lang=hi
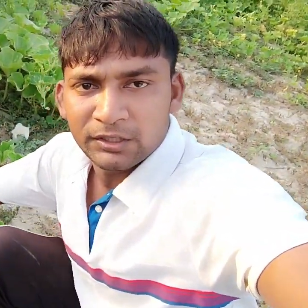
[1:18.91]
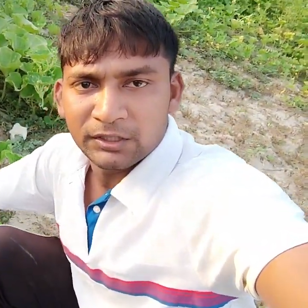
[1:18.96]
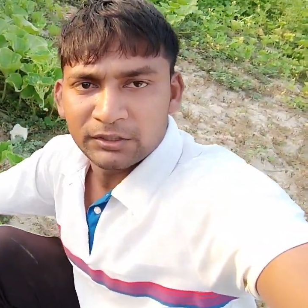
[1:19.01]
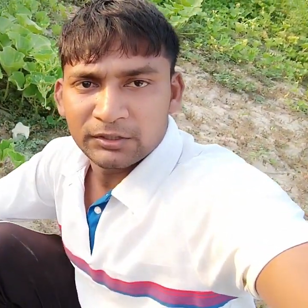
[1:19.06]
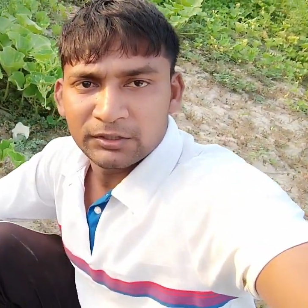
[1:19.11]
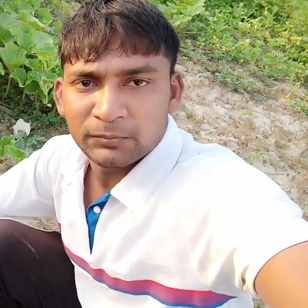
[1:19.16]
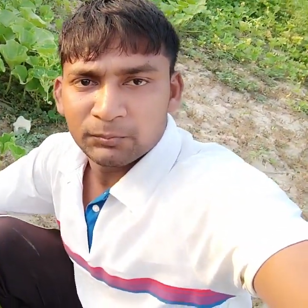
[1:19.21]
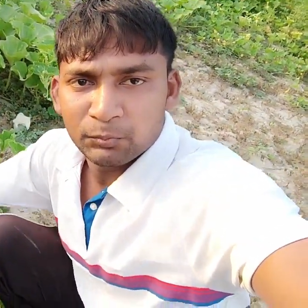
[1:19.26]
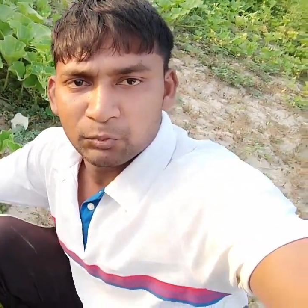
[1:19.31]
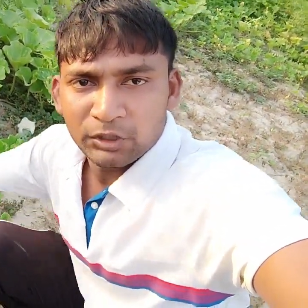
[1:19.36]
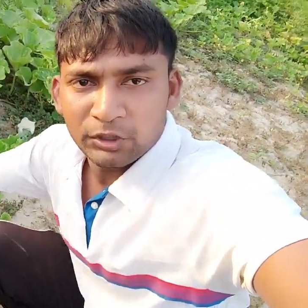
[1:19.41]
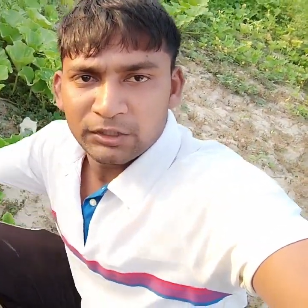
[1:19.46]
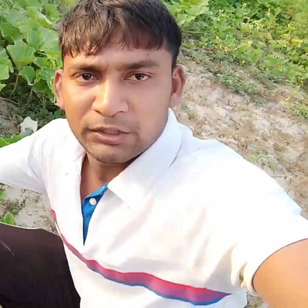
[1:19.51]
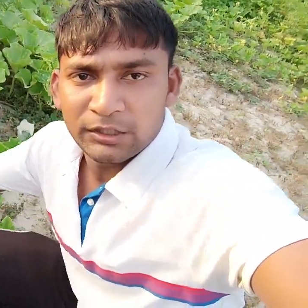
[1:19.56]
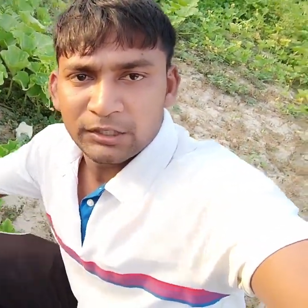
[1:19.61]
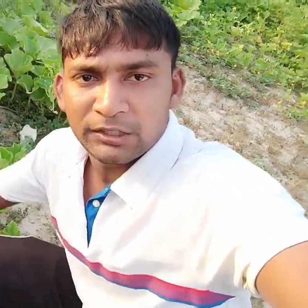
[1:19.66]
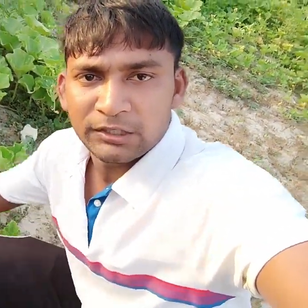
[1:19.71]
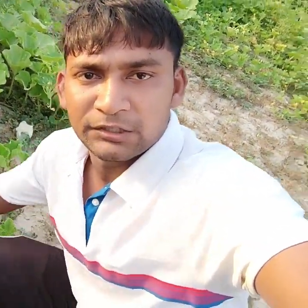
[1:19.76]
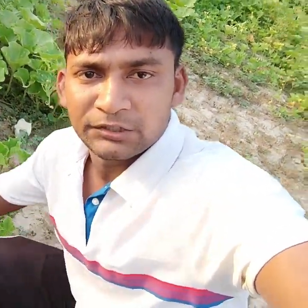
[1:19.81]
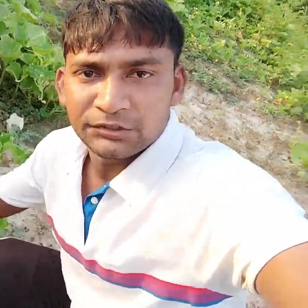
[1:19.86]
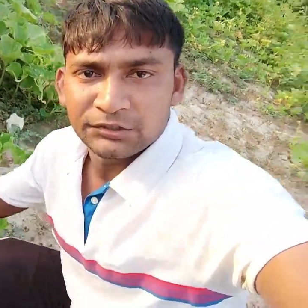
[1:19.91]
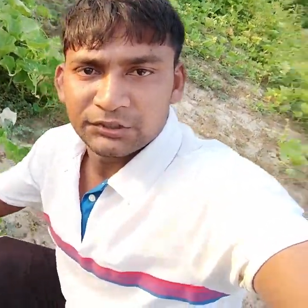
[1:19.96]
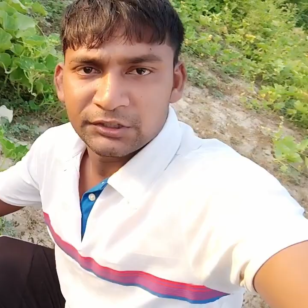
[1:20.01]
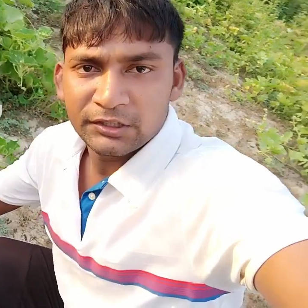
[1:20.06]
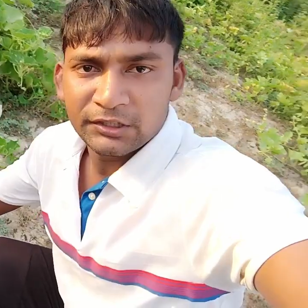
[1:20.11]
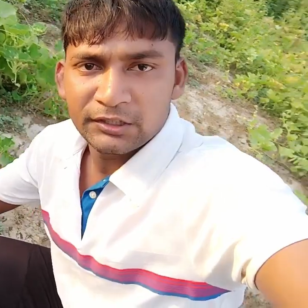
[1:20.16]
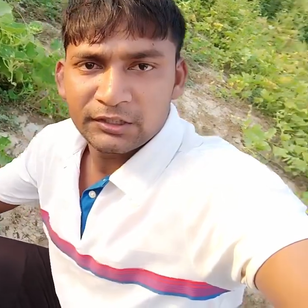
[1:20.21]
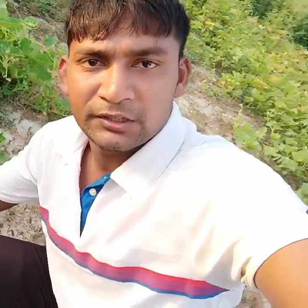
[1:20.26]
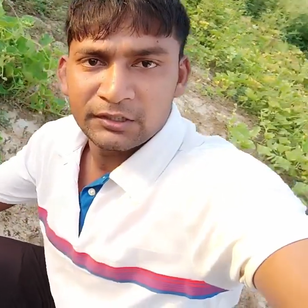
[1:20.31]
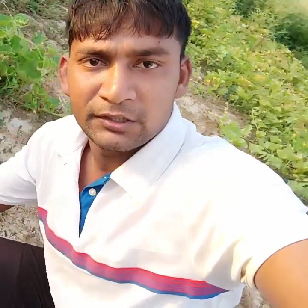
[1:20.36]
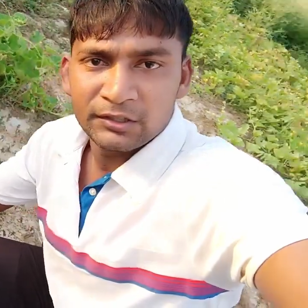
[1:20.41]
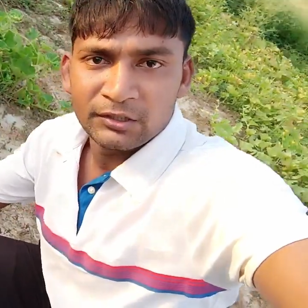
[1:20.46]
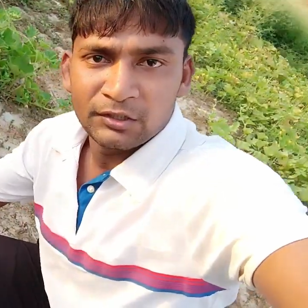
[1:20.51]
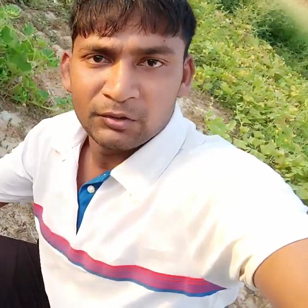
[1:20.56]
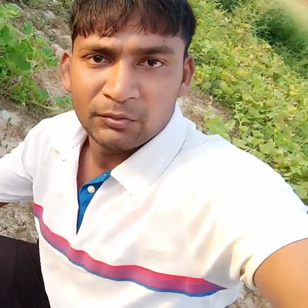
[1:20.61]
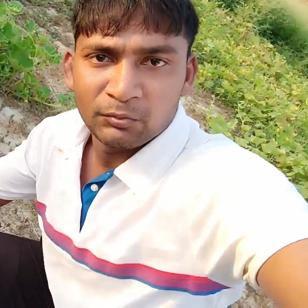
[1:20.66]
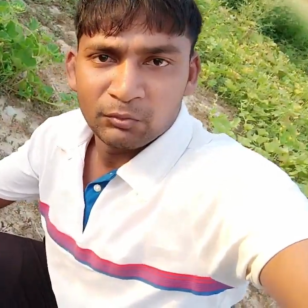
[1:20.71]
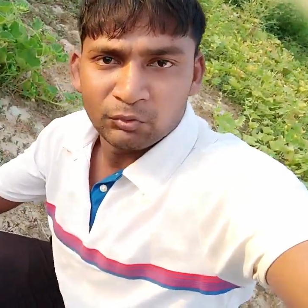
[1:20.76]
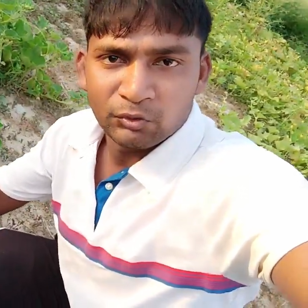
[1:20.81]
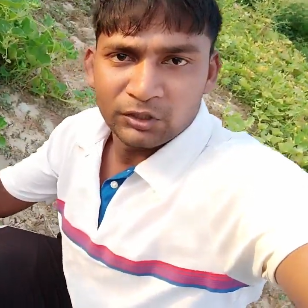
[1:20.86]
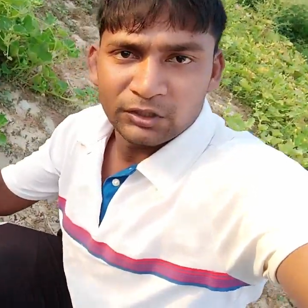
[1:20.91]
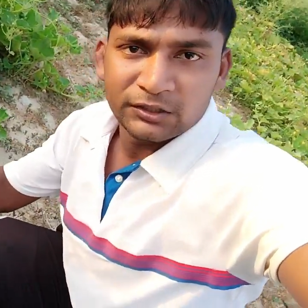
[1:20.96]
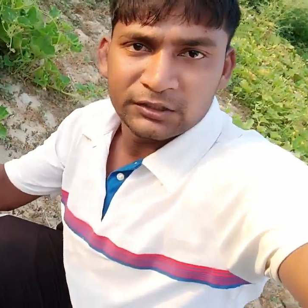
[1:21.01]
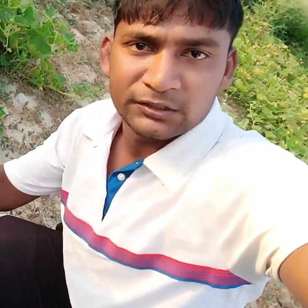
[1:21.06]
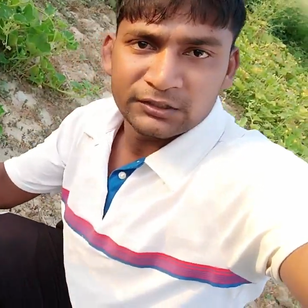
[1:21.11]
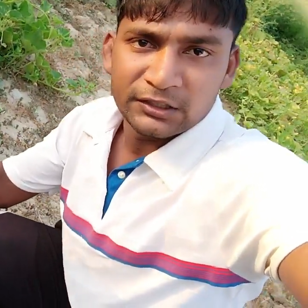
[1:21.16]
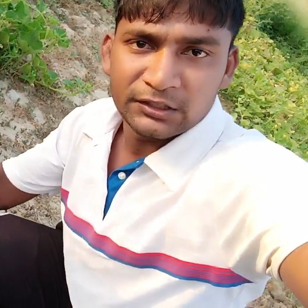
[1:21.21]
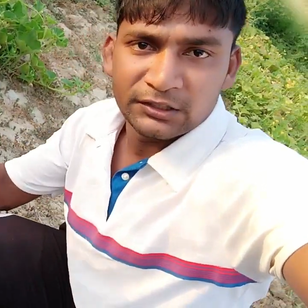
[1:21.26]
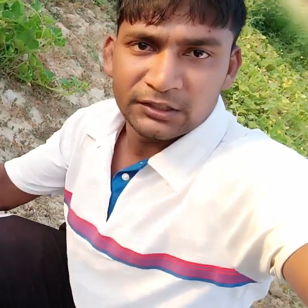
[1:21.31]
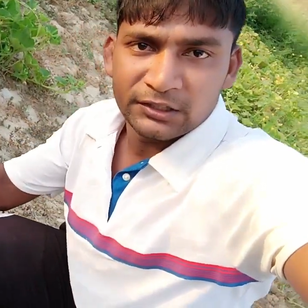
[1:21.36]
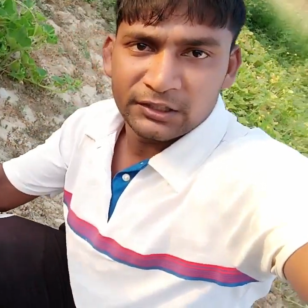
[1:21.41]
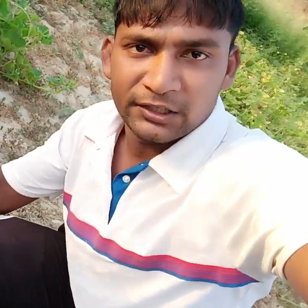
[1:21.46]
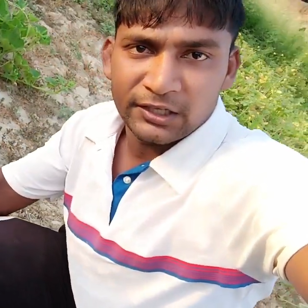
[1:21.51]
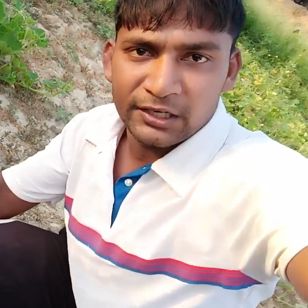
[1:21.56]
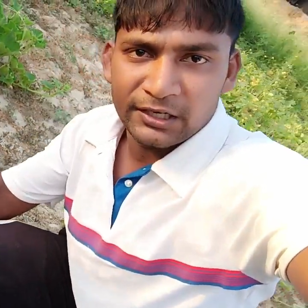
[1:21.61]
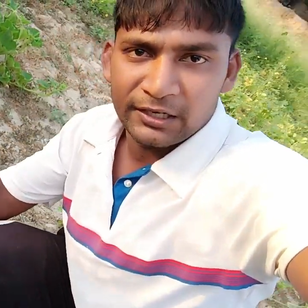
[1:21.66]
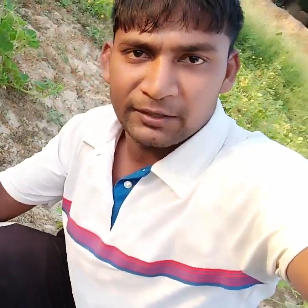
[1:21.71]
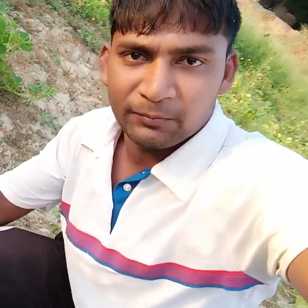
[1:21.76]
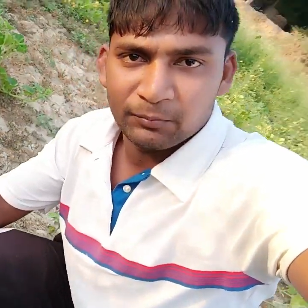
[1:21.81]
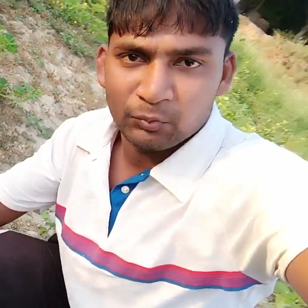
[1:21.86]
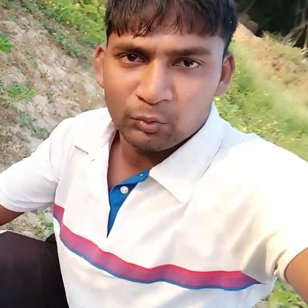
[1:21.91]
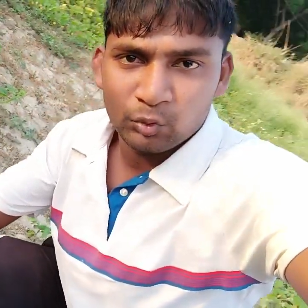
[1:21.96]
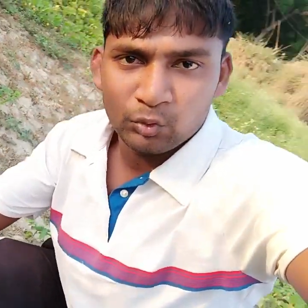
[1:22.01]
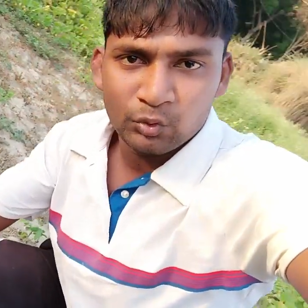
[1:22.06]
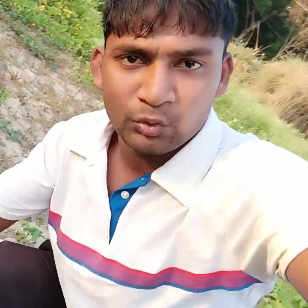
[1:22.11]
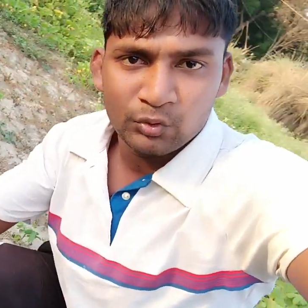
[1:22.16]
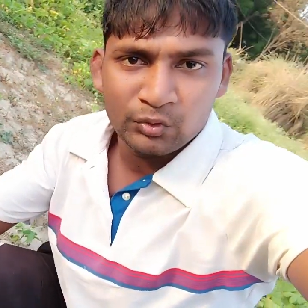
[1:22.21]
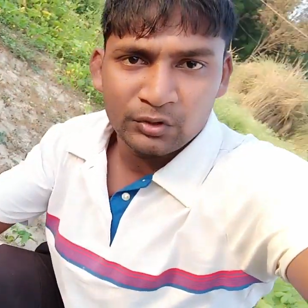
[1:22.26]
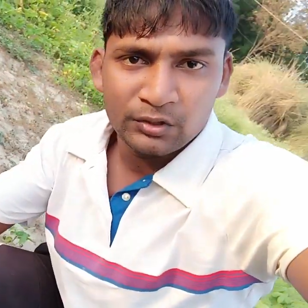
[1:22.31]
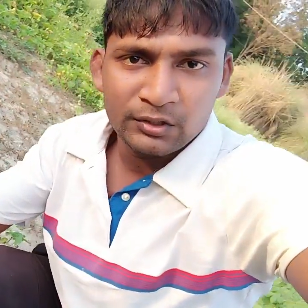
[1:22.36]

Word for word: एकदम पूरा देख लीजिए पूरा जैसा दिख रहा है आपको